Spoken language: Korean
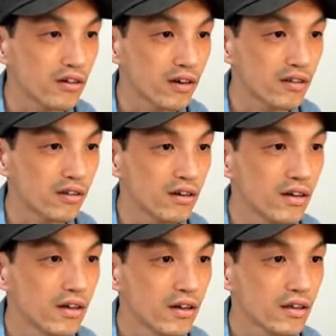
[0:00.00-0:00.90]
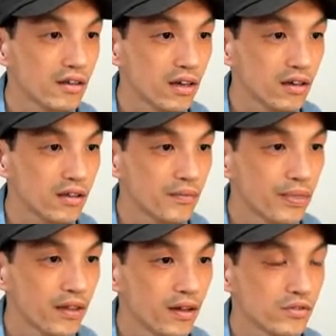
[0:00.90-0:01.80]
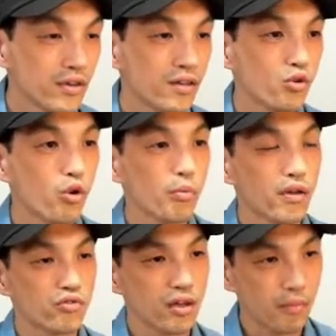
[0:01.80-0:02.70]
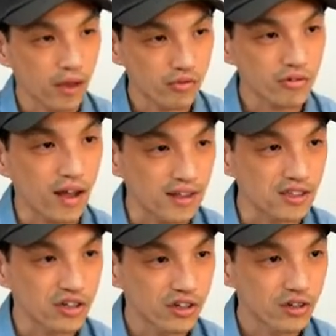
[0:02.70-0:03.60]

그래서 얘는 최소 공배수의 배수가 아니죠.